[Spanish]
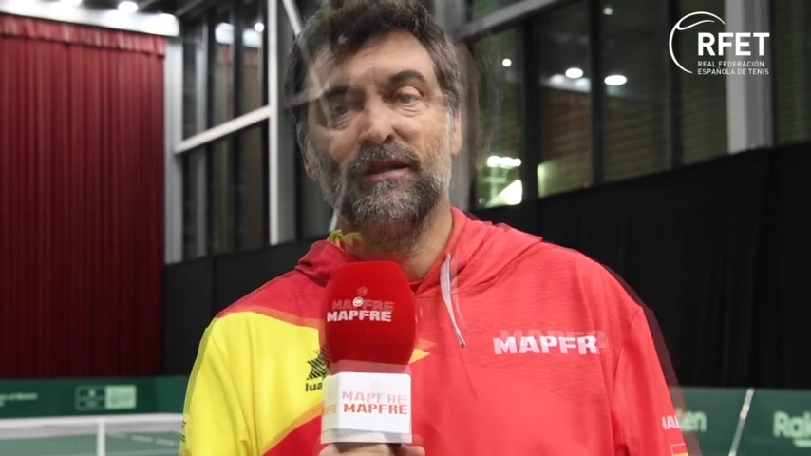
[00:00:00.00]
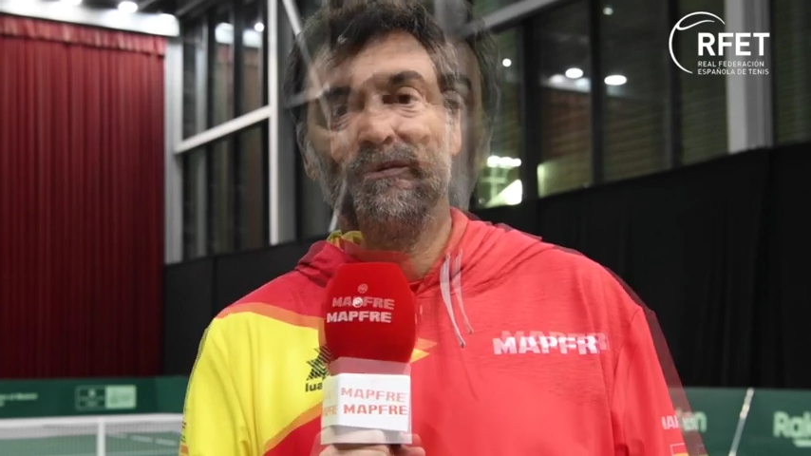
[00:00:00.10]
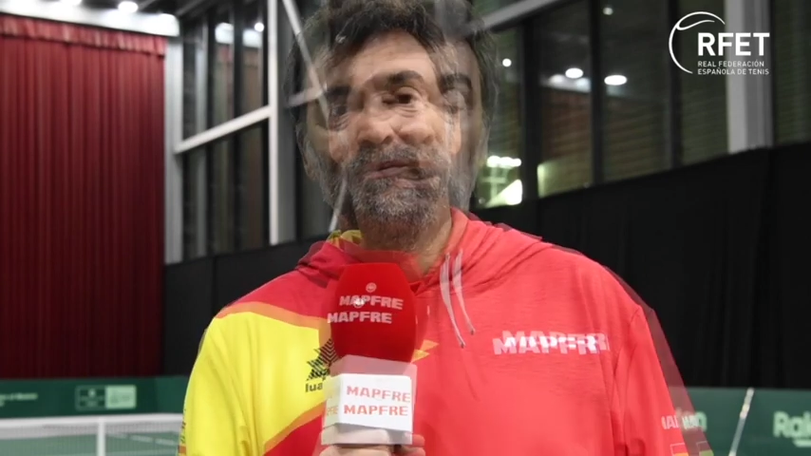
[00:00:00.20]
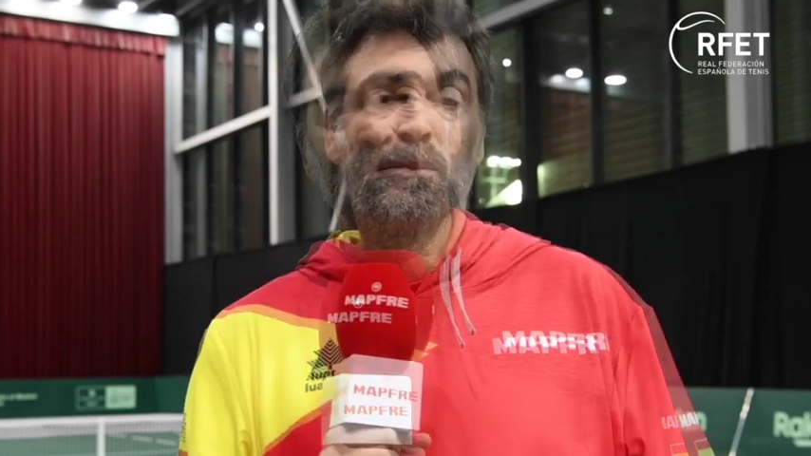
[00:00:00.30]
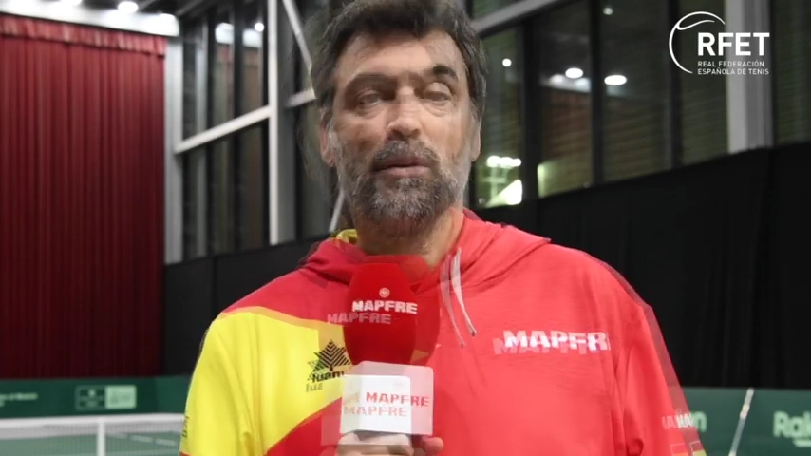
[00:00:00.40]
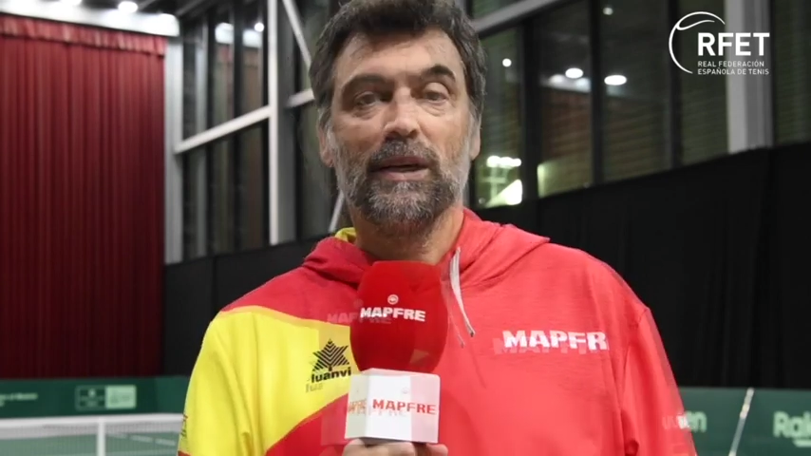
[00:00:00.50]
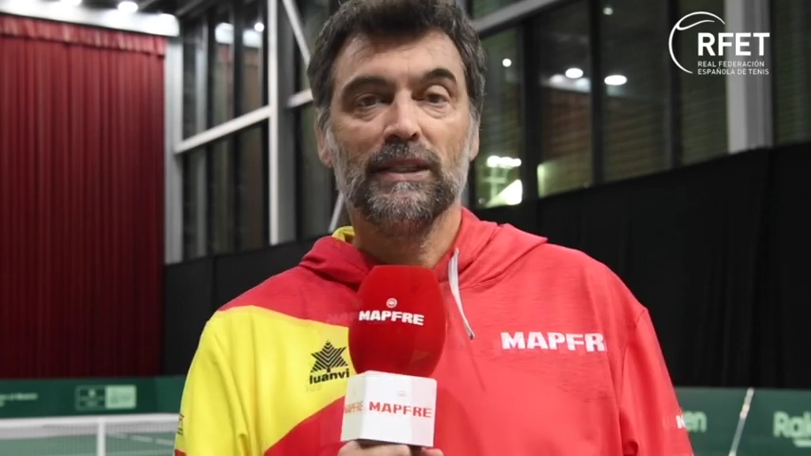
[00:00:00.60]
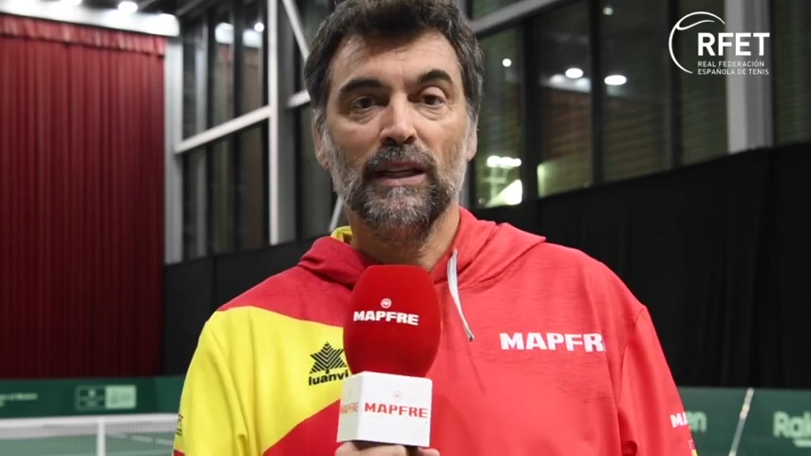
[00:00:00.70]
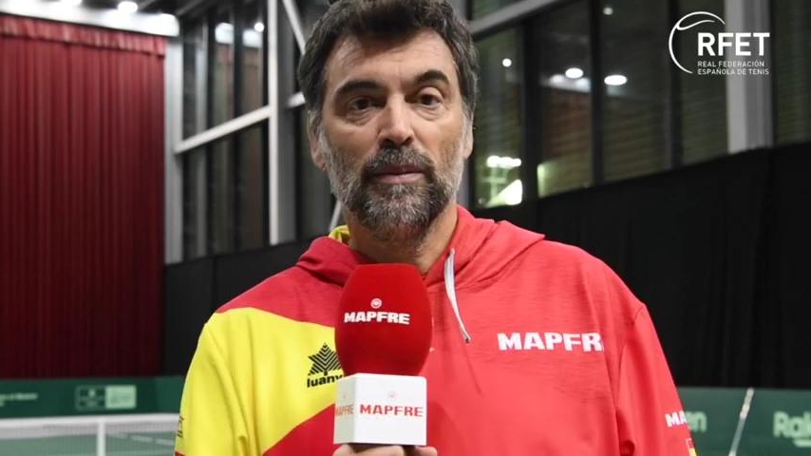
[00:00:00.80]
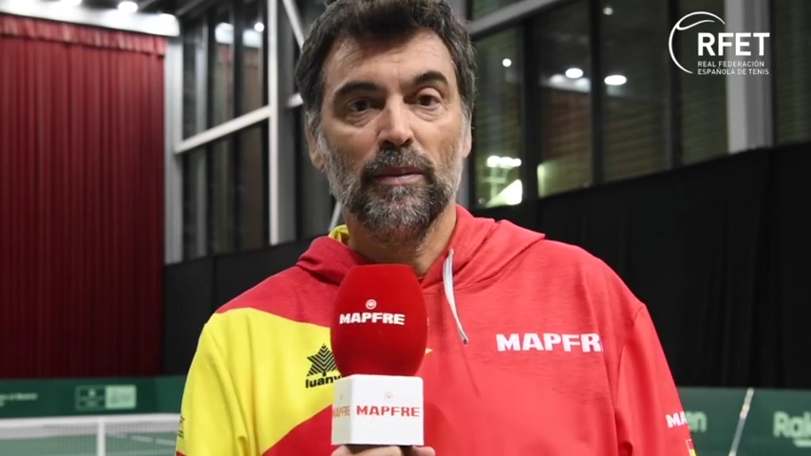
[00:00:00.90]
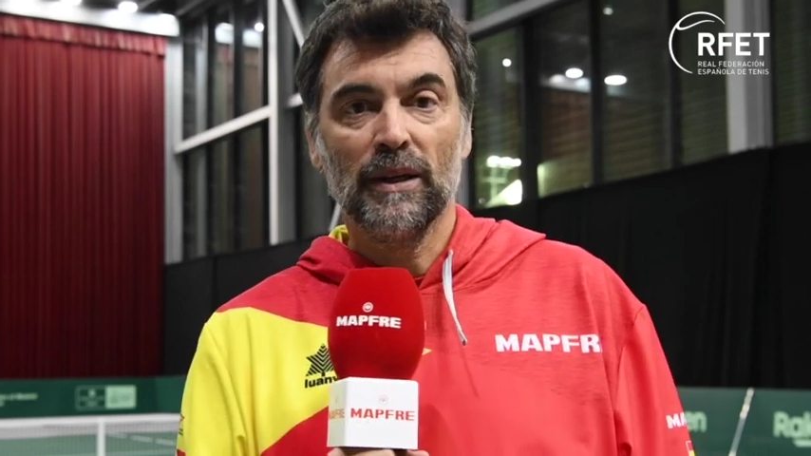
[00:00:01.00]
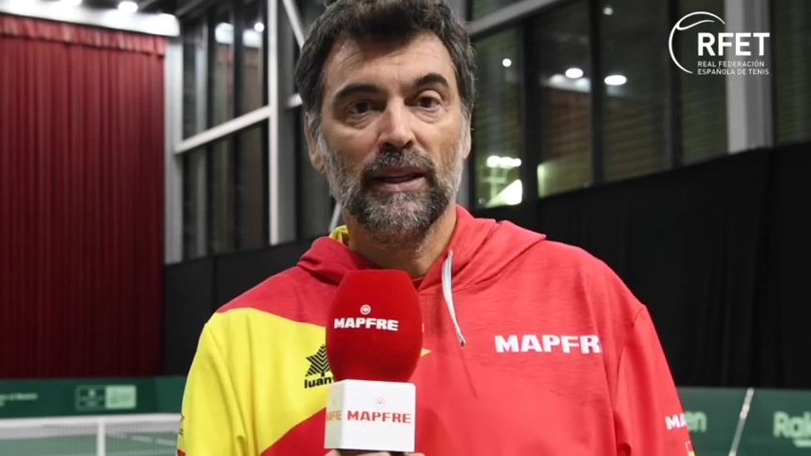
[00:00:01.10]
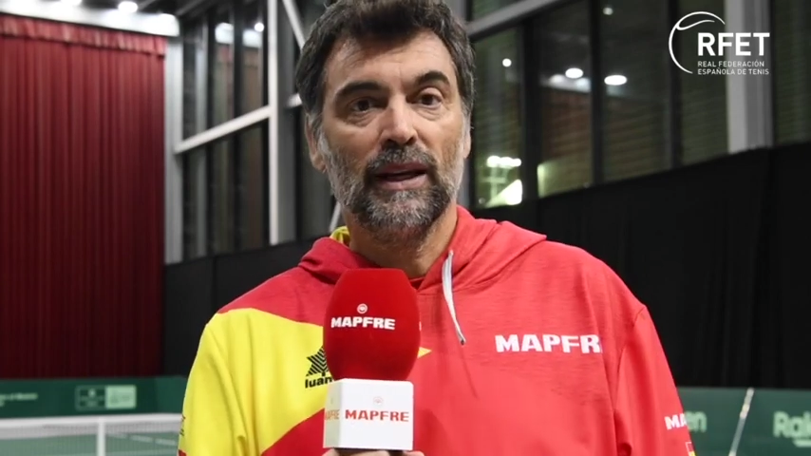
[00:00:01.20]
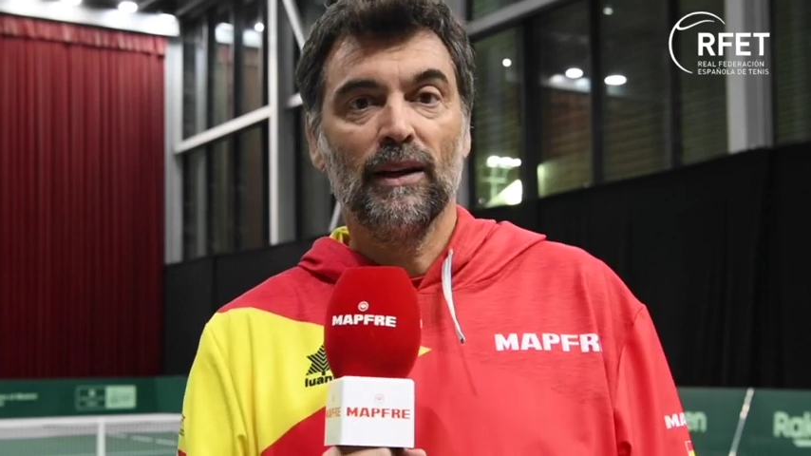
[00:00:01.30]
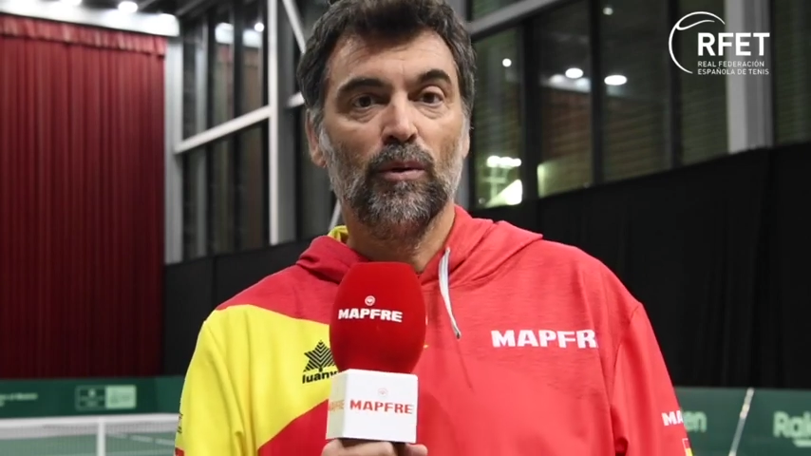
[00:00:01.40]
el equipo para ser el primer
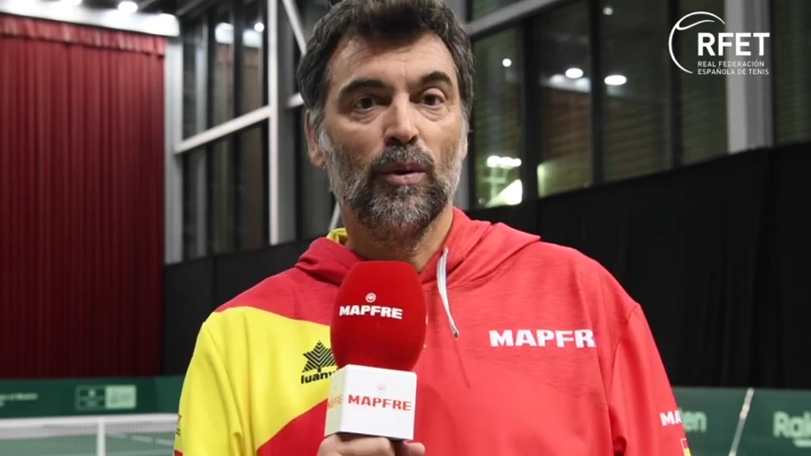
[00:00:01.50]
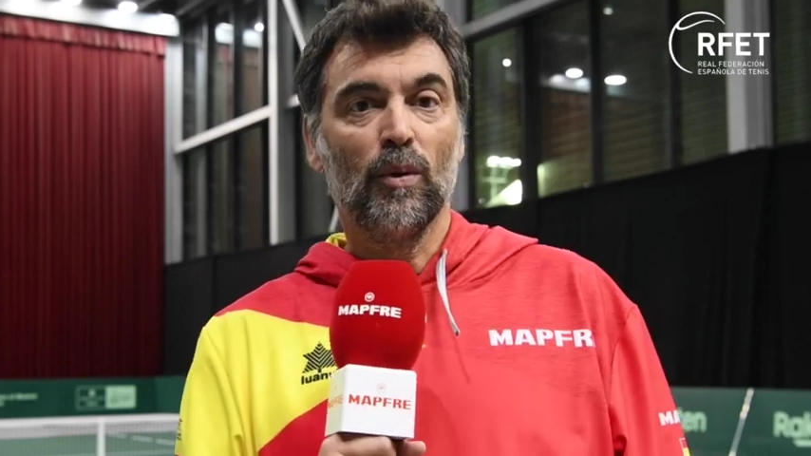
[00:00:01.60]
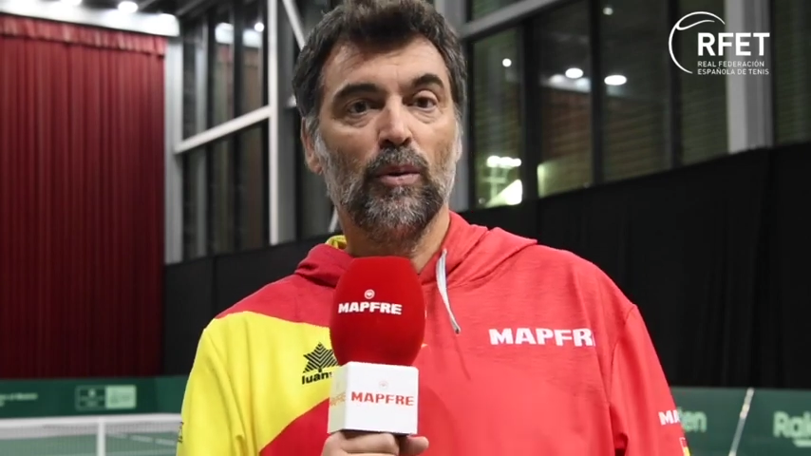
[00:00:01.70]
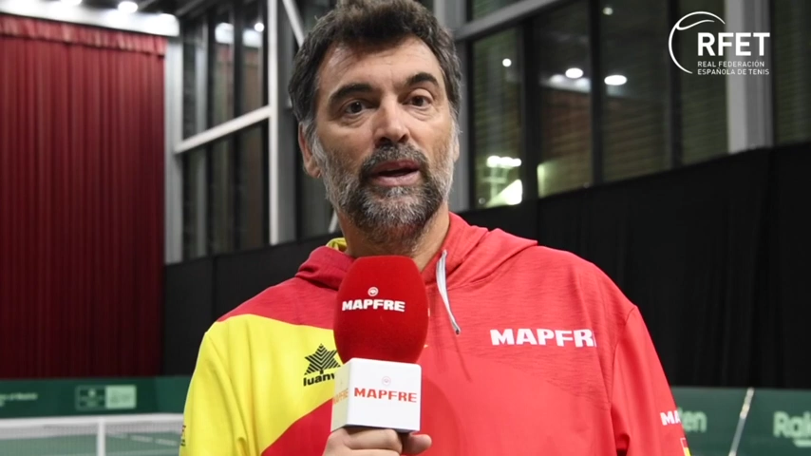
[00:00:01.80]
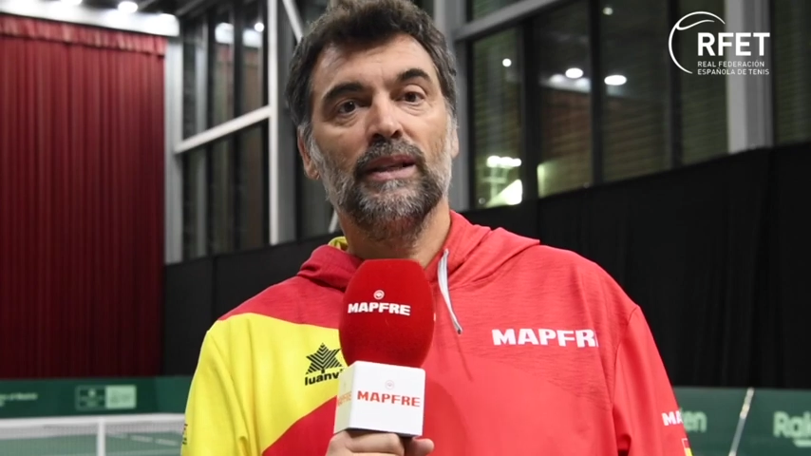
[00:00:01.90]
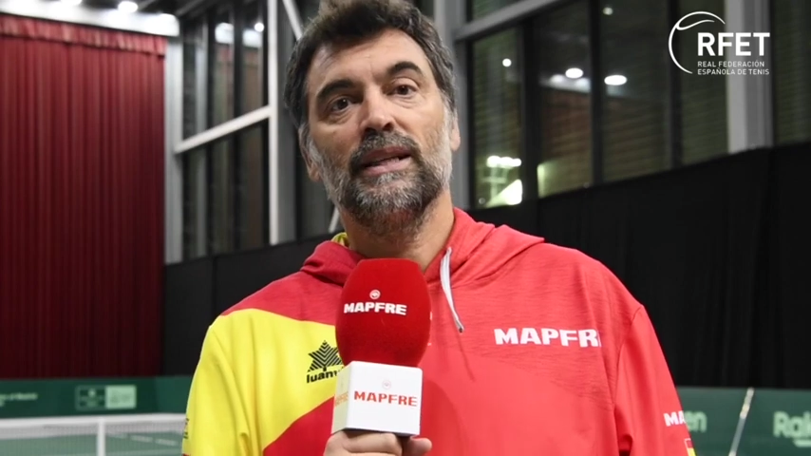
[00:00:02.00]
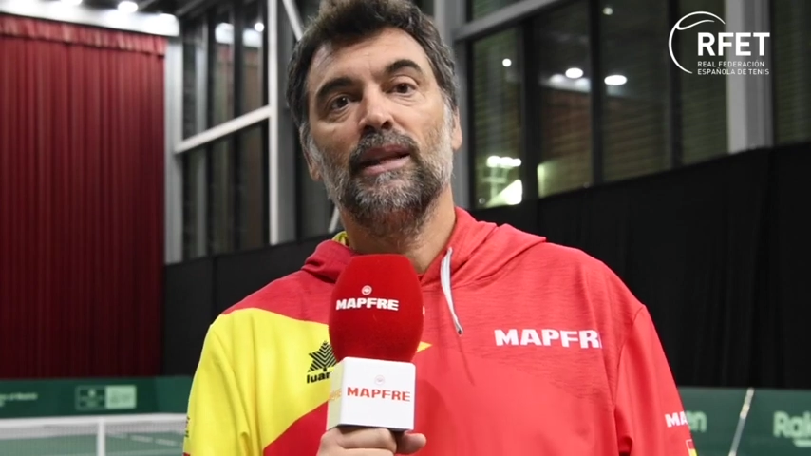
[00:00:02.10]
día lo veo muy bien,